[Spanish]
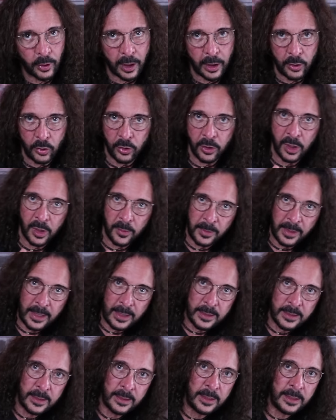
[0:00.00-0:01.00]
Eugenio
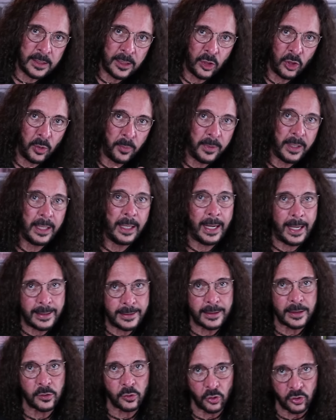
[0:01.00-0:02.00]
Derbez diciéndome
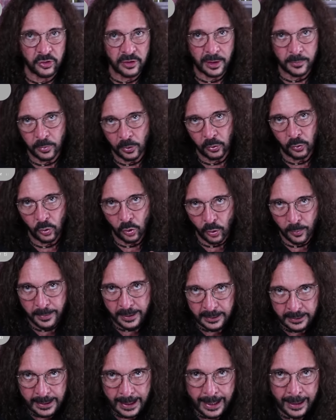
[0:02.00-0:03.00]
gracias Oscar por tu
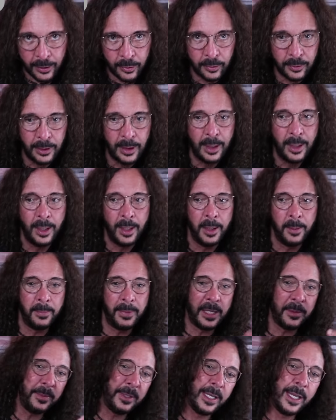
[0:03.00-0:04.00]
comentario,
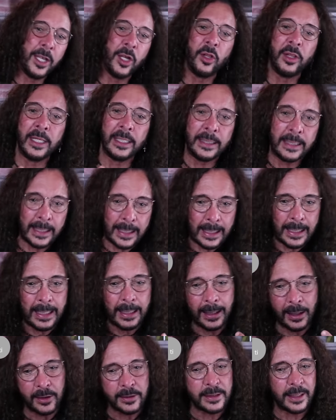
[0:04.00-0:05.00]
más viniendo de
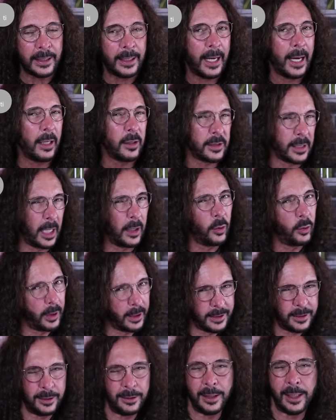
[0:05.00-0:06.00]
ti, que no sé qué, o sea,
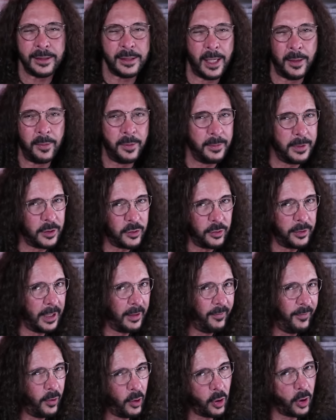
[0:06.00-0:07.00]
algo así, ya sabes, me echó
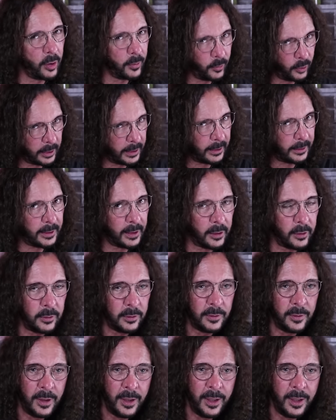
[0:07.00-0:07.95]
una flor bonita, ¿no?